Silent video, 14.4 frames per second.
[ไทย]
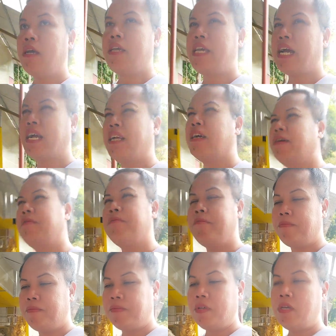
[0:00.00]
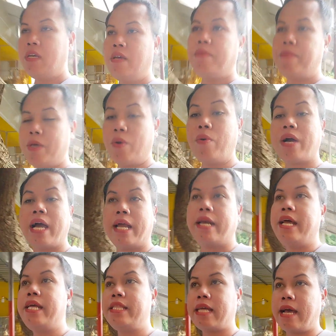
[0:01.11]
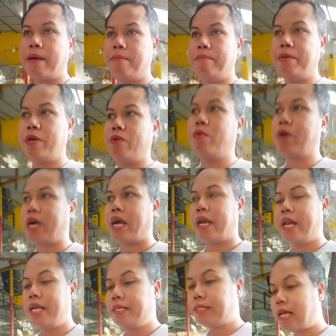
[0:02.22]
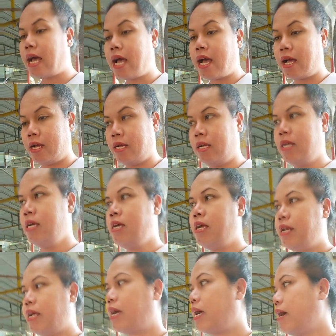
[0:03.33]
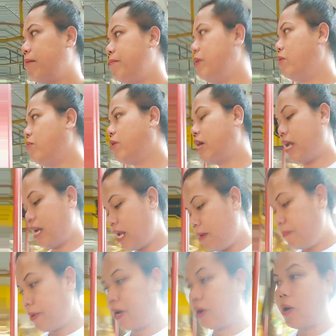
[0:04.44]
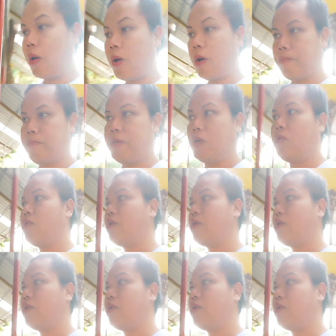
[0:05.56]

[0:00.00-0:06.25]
ยังมีโอกาสได้ทำมีโอกาสได้สร้างนะคะ มีโอกาสได้ประกอบ มีโอ